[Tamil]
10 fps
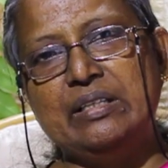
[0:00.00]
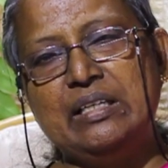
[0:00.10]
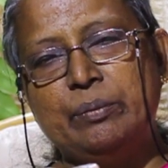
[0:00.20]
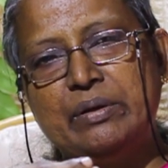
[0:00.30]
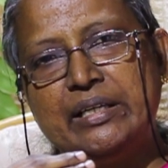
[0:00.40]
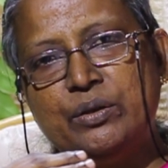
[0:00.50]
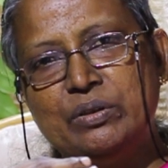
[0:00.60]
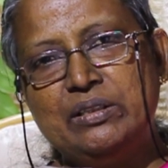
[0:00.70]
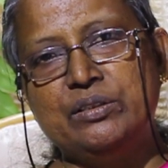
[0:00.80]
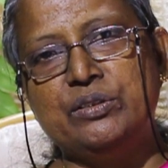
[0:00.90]
வந்து நமக்கு
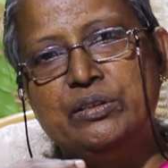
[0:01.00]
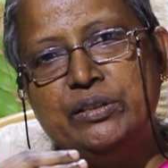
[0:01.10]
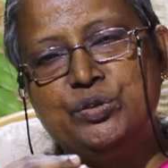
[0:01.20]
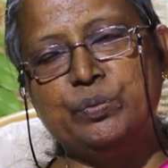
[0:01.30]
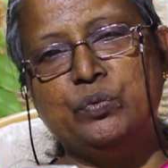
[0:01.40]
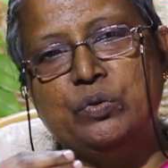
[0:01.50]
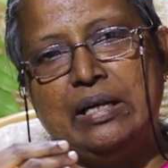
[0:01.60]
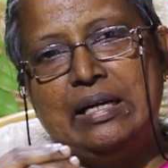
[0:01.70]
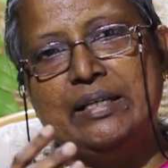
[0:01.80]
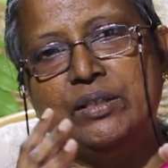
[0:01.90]
இருபத்தஞ்சி டீஸ்பூன் ஒரு
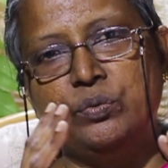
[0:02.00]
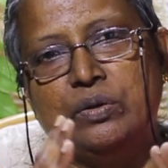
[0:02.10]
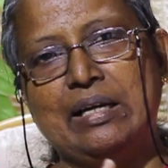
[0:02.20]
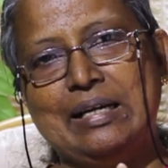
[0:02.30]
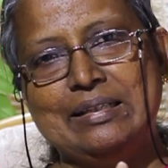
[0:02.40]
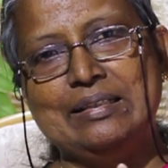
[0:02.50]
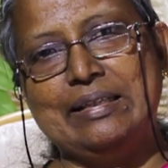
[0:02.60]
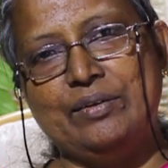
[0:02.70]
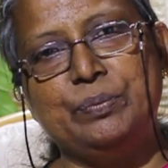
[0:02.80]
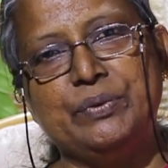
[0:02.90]
ஆளுக்கு ஒரு நாளைக்கு
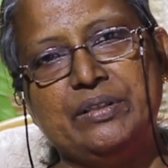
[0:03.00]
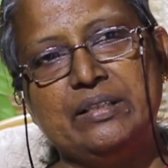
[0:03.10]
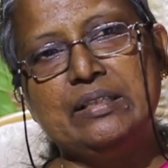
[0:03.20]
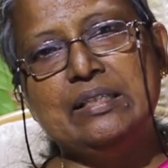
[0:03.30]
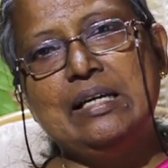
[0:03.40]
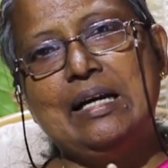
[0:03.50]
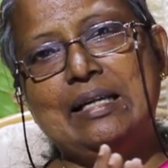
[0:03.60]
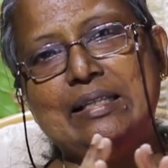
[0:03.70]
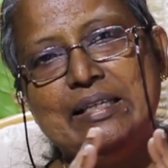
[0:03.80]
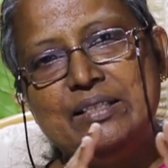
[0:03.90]
தேவைப்படுது
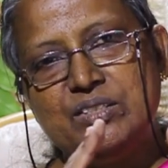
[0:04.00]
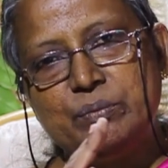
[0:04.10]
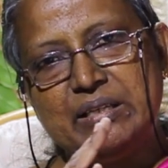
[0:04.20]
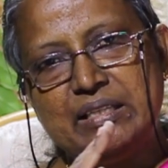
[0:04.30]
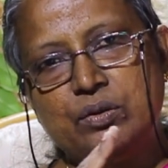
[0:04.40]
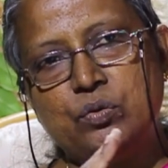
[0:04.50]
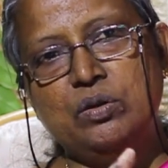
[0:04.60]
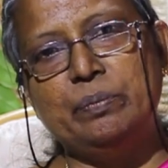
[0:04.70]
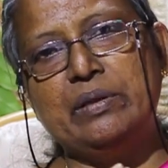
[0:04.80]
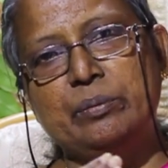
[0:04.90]
அந்த இன்றியமையாத
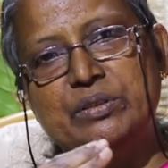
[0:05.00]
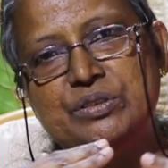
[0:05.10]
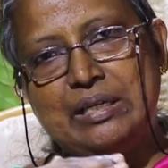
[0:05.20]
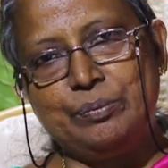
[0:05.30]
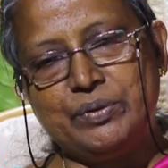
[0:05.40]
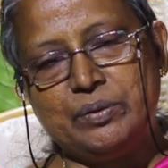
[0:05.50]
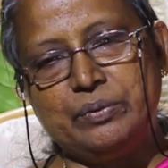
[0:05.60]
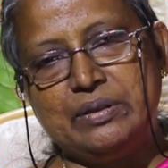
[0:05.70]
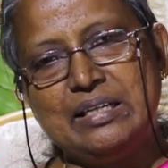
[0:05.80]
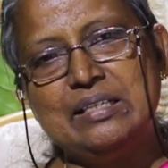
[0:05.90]
கொழுப்பு நம்ம
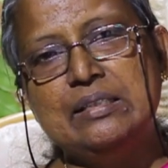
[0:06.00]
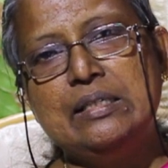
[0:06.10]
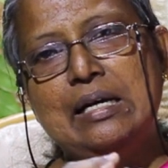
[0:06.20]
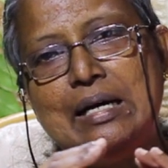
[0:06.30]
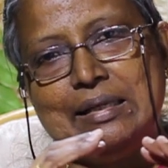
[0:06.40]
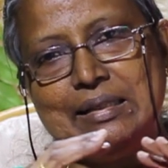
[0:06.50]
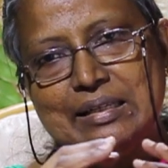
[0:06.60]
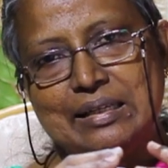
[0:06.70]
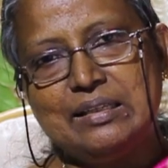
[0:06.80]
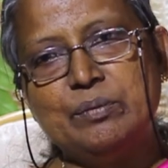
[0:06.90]
சாப்பிட்றப்ப தான்
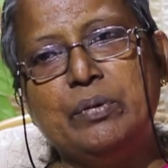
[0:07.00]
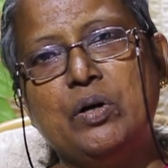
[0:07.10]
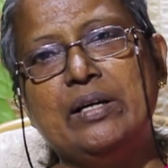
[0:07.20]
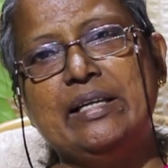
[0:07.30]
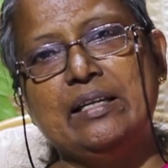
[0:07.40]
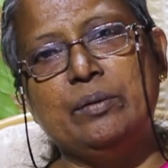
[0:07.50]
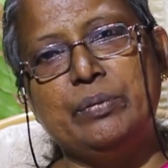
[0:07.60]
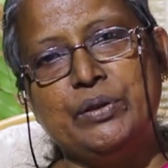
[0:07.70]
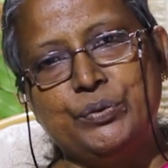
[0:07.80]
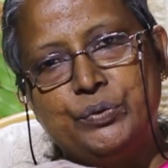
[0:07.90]
அதுலேருந்து பாடி என்ன
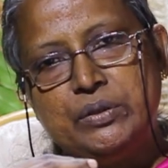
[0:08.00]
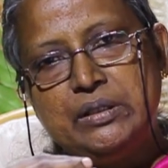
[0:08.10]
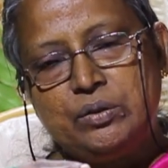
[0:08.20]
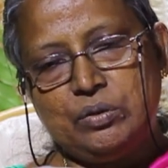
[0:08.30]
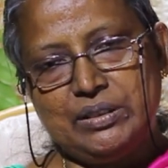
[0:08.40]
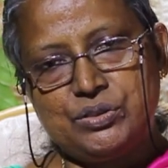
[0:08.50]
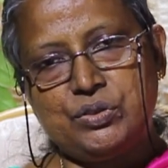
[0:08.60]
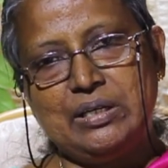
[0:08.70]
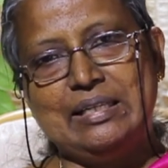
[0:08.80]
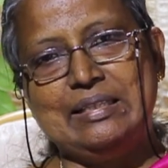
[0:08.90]
பண்ணும்
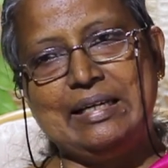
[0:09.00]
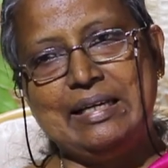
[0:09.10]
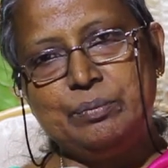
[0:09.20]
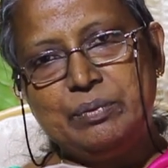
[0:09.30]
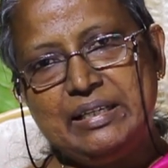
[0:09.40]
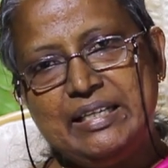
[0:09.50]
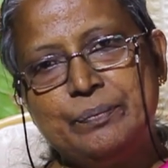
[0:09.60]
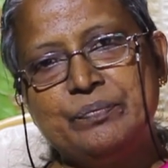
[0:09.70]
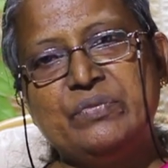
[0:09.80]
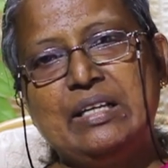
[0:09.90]
கொலஸ்ட்ராலை தயார் பண்ணி
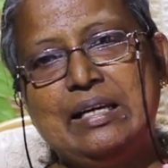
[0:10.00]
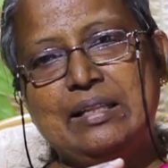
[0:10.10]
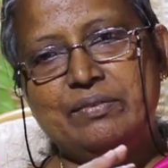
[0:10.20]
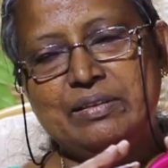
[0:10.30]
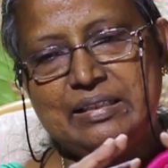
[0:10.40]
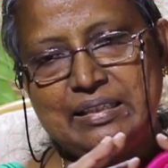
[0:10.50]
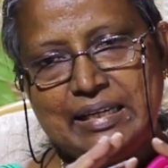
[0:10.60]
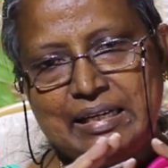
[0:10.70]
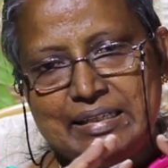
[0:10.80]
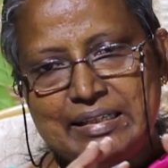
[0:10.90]
அதை வந்து
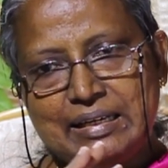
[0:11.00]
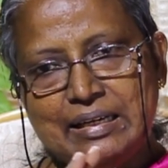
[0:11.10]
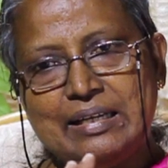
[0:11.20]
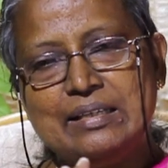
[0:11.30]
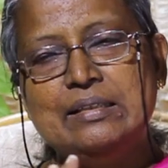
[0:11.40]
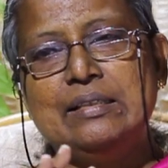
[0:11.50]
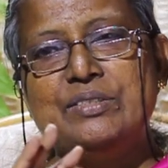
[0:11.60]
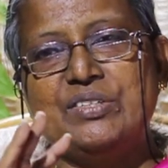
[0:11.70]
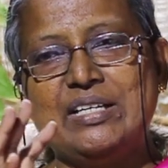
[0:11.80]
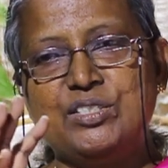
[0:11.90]
ஹெல்தியெல்லாம்
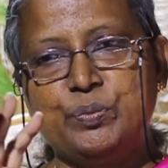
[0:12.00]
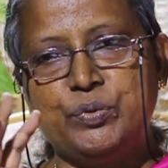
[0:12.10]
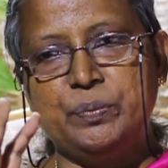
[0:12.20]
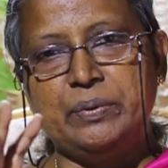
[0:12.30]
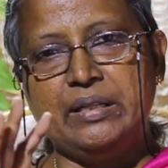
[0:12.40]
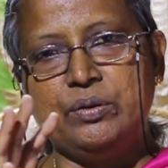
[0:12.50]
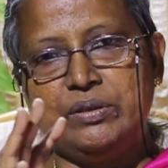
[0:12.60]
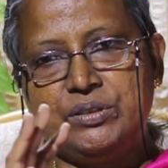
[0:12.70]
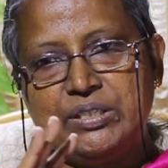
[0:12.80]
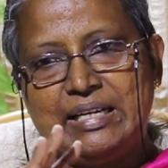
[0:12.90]
டிரான்ஸ்போர்ட் பண்ணுது
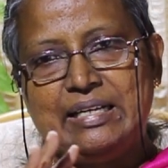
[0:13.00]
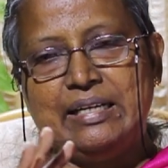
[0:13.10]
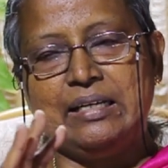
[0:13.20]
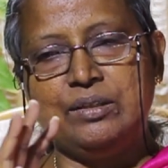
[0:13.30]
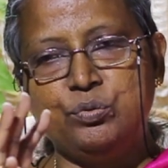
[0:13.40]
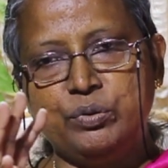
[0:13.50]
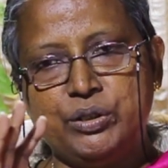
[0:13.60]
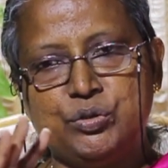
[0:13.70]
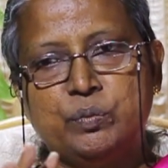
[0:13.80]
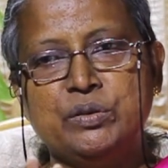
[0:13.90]
ஒரு சேரியட்டில்
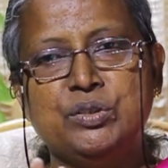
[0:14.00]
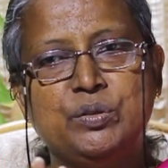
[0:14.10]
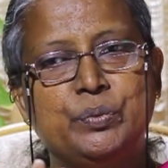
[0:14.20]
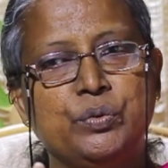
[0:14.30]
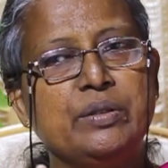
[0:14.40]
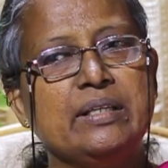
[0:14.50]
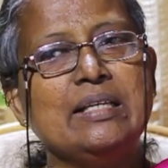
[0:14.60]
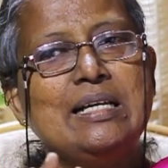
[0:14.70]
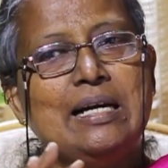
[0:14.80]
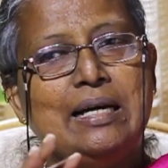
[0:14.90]
தூக்கி சுமந்துட்டு போகுது
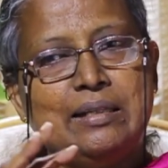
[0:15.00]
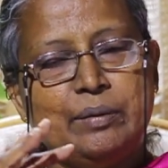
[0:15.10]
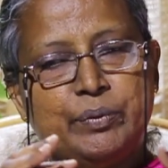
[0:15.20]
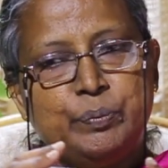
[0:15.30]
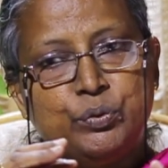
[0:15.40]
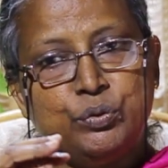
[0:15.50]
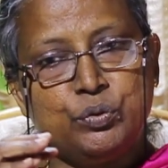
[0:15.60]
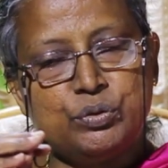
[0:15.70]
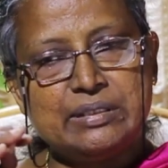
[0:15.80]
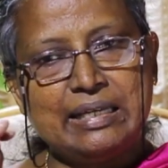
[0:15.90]
அது அப்போ புது
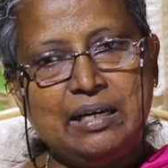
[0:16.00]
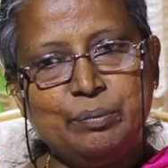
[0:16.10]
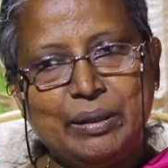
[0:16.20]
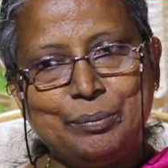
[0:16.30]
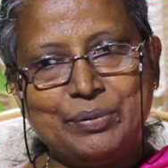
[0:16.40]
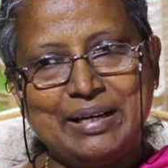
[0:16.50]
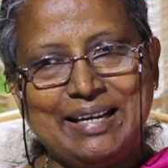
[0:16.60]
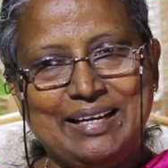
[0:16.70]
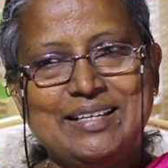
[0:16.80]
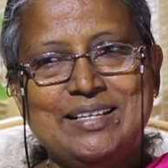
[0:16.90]
செல்
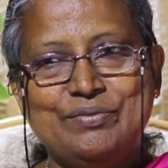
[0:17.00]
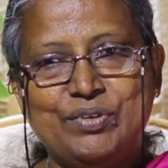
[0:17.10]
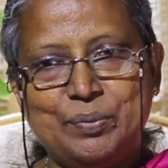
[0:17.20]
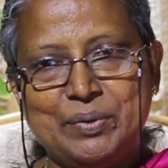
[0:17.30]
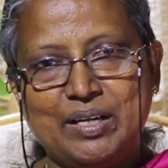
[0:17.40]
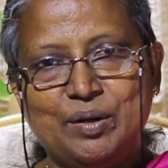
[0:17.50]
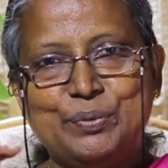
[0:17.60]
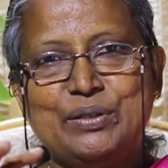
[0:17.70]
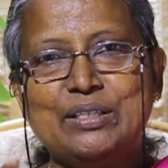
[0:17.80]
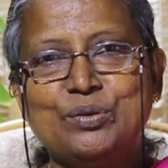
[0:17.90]
மெம்ப்ரெயின் ஃபார்ம்
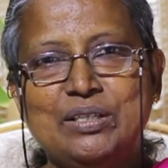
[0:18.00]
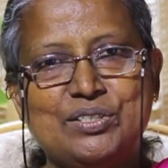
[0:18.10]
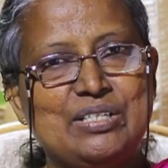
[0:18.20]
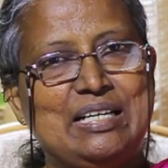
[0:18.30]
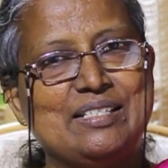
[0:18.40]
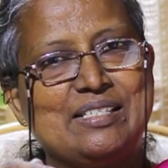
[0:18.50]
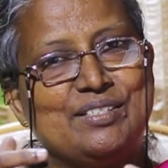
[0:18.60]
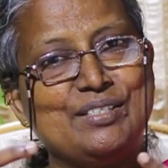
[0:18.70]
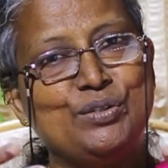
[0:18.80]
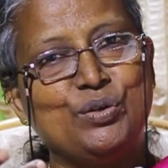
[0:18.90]
ஆகிறப்போ அந்த கொலஸ்ட்ரால்
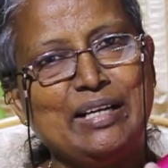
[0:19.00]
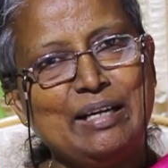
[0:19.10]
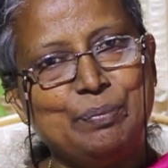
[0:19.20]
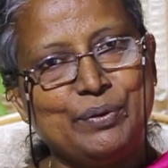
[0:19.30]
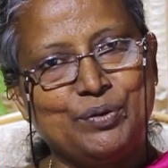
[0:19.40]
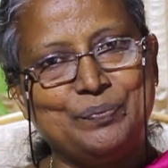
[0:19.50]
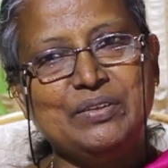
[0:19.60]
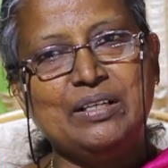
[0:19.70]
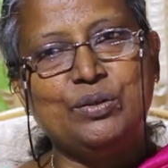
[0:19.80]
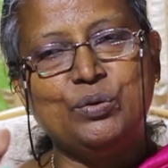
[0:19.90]
எஸ்ட்ரெஸ்ஸை டொனேட் பண்ணும்
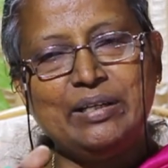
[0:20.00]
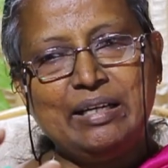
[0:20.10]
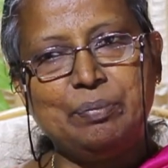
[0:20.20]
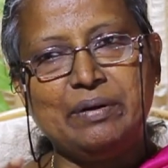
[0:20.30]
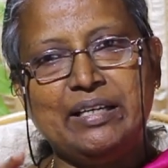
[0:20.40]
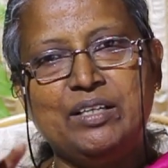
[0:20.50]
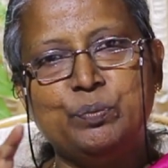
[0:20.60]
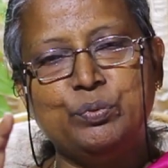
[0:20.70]
டொனேட் பண்ணிவிட்டு